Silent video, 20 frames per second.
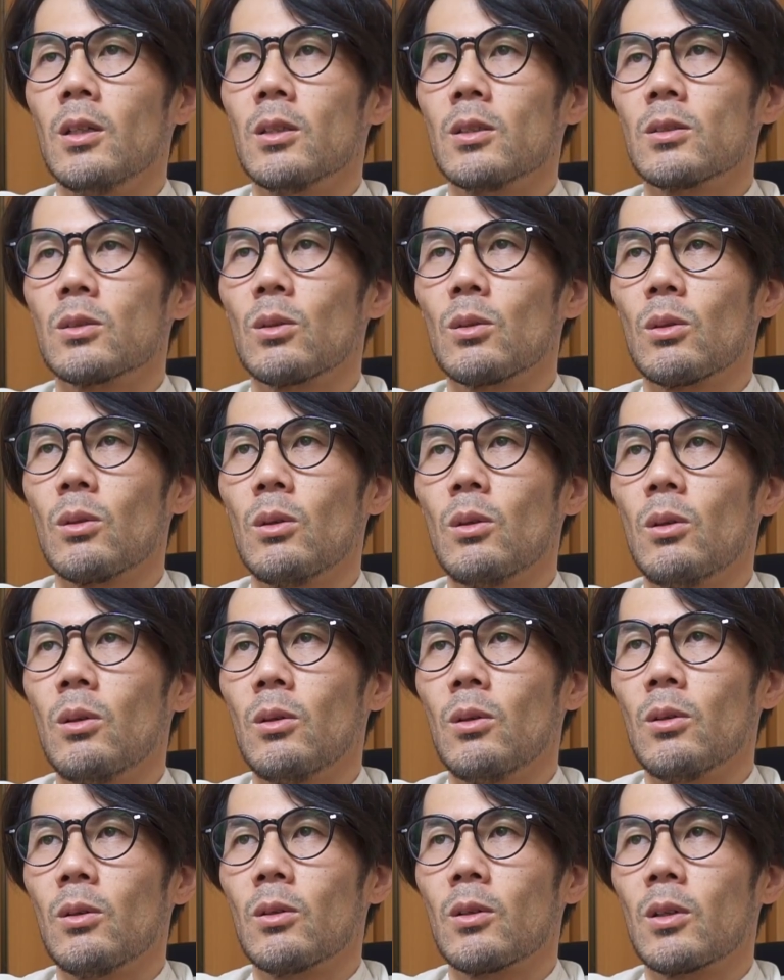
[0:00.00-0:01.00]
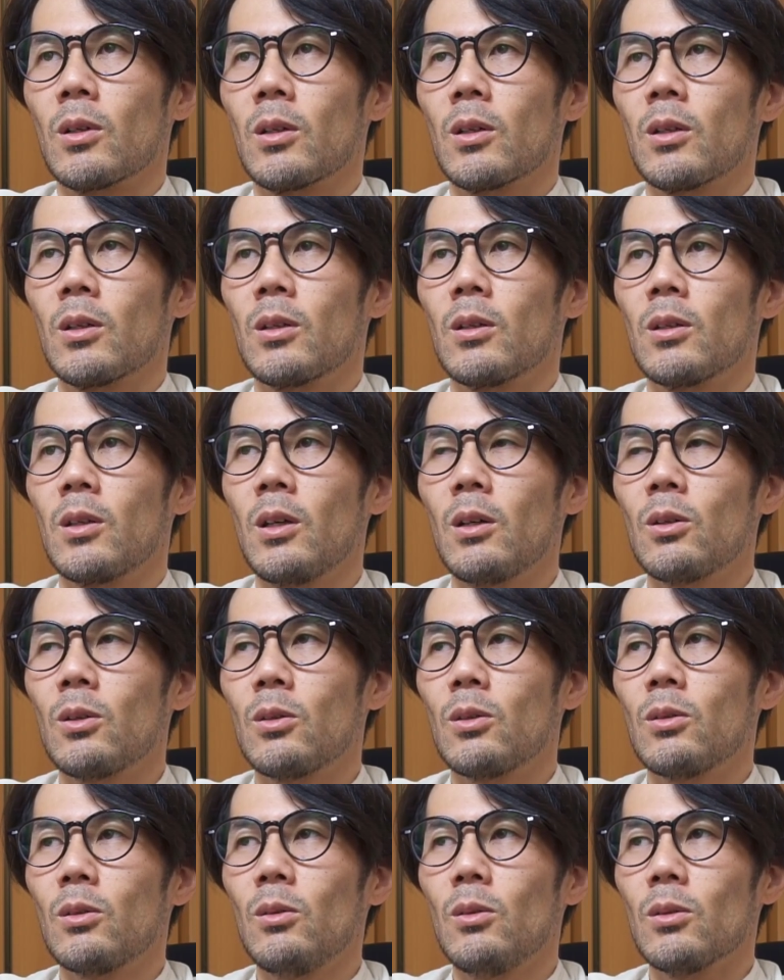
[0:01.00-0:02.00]
その、結
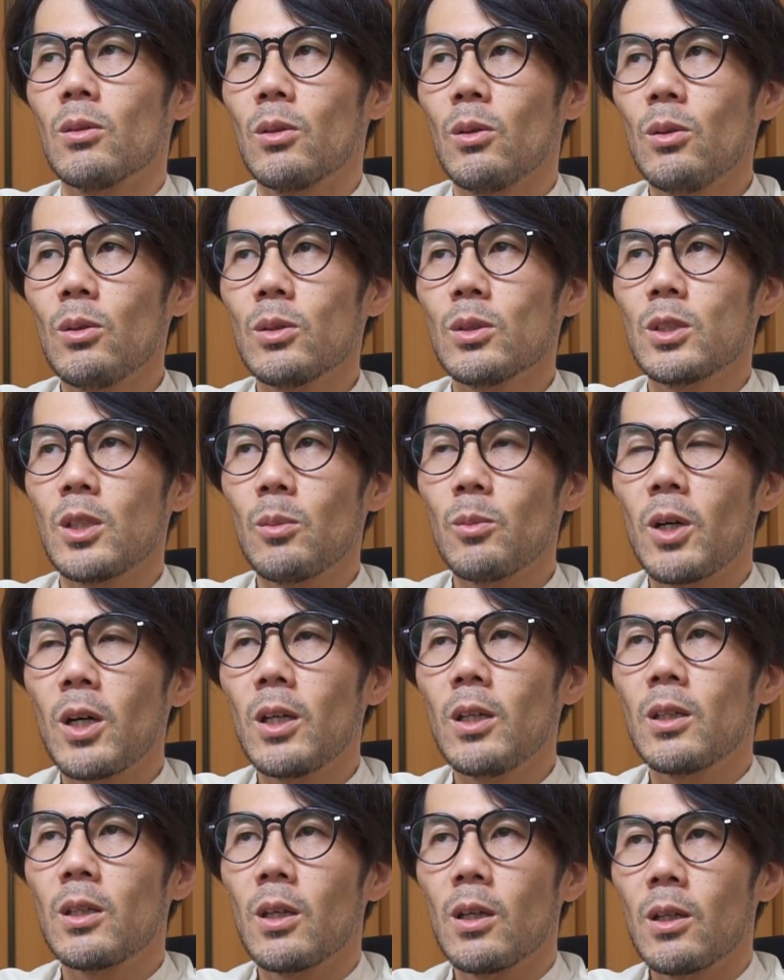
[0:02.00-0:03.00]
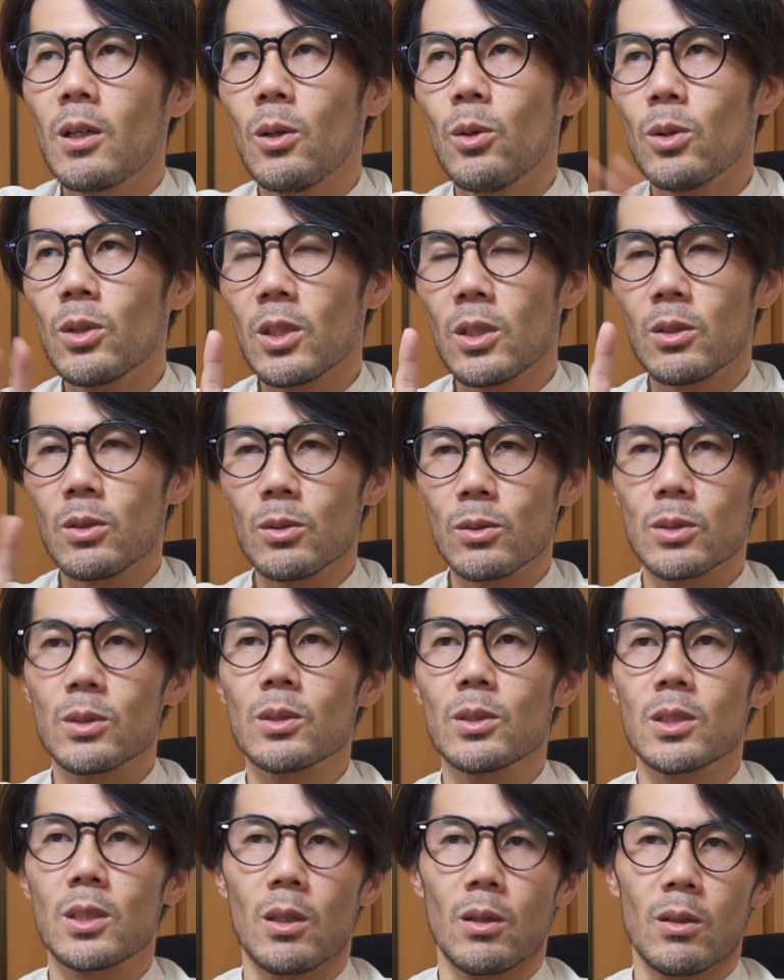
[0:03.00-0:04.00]
構どうしても背景が大きく
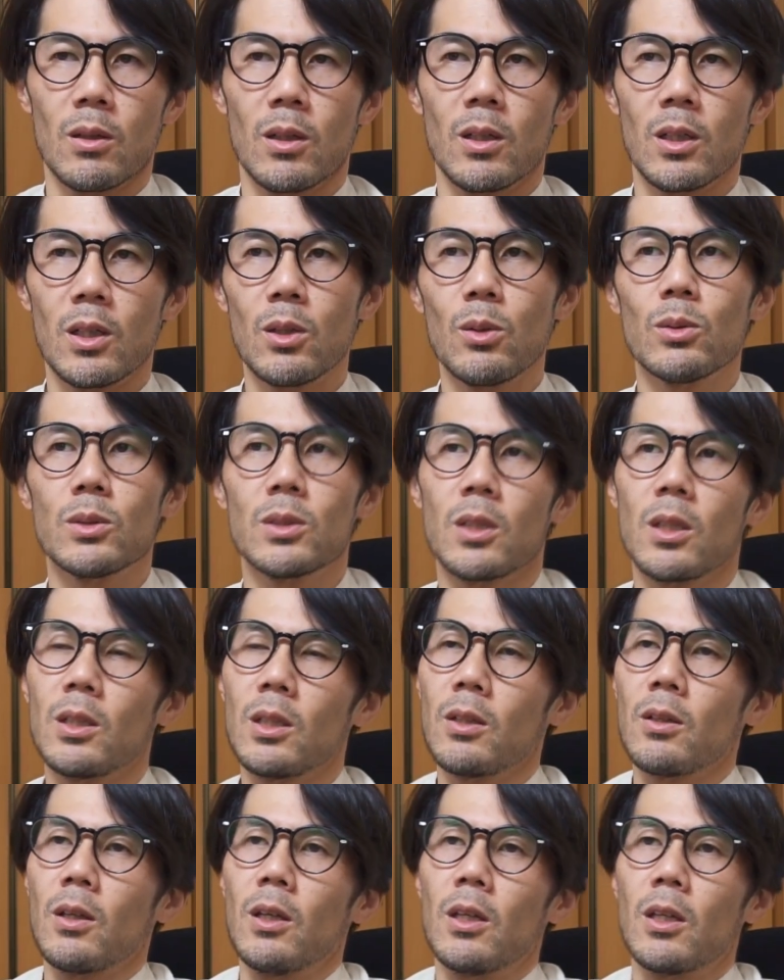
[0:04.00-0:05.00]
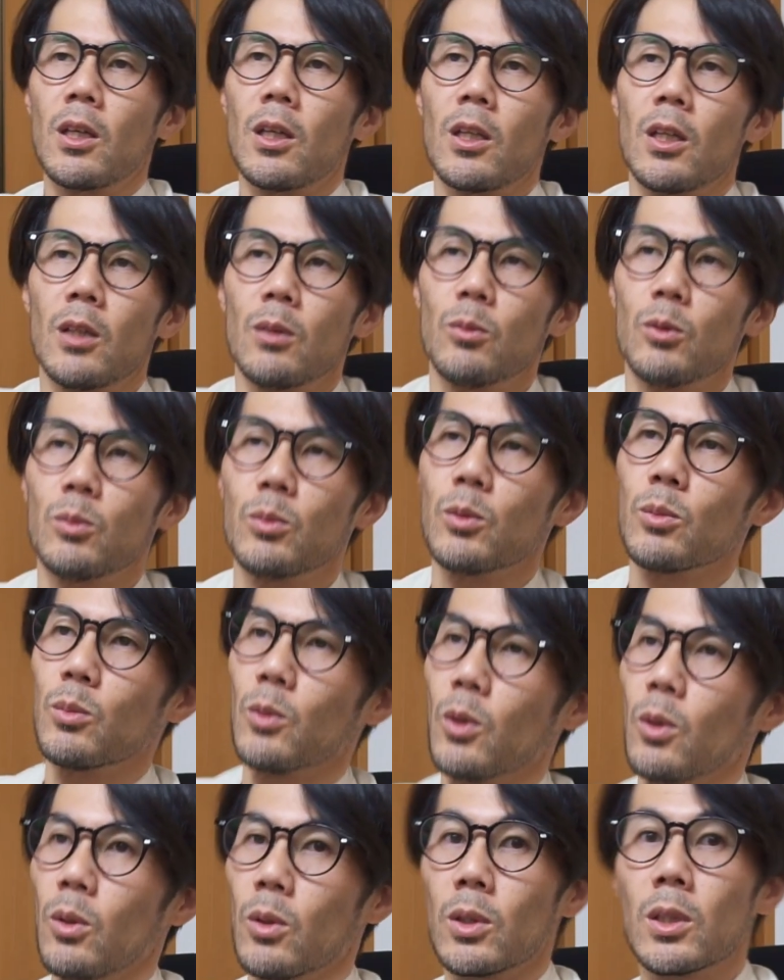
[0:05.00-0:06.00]
映っちゃうから気をつかなきゃいけない部分
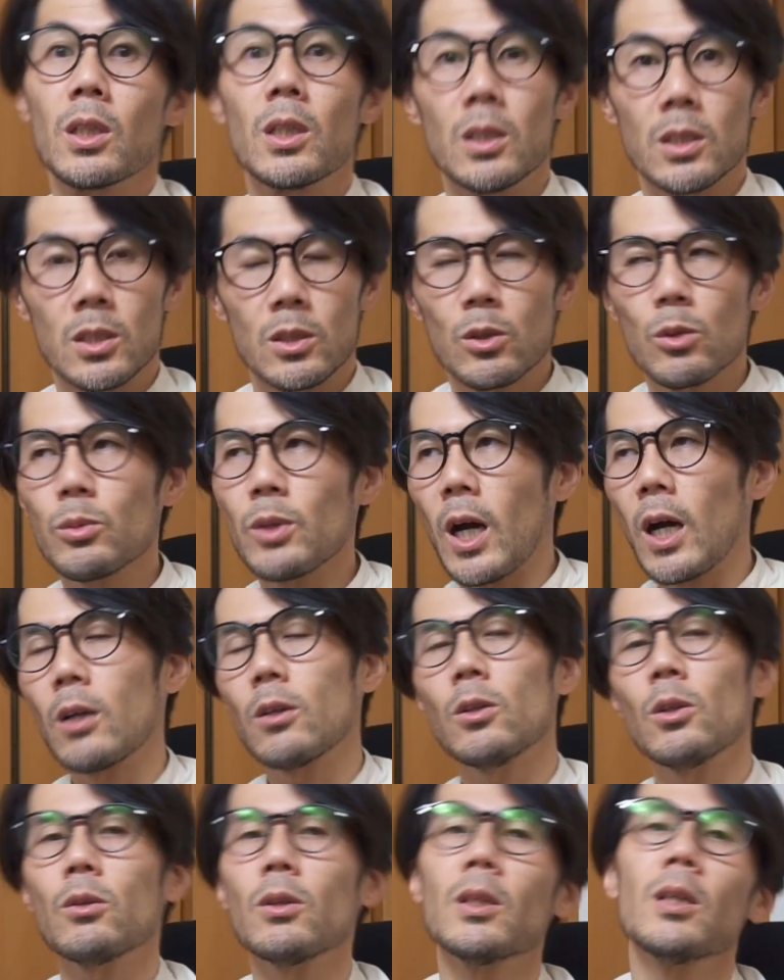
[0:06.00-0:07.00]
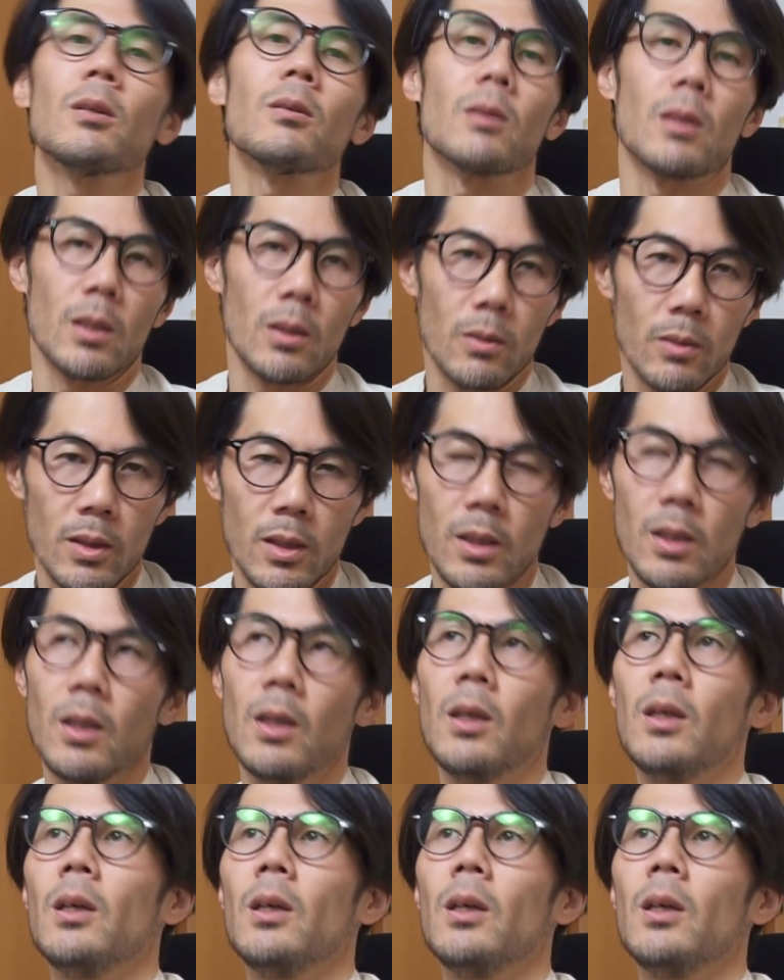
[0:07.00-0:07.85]
も大きいし、その迫力が出るんだけどね。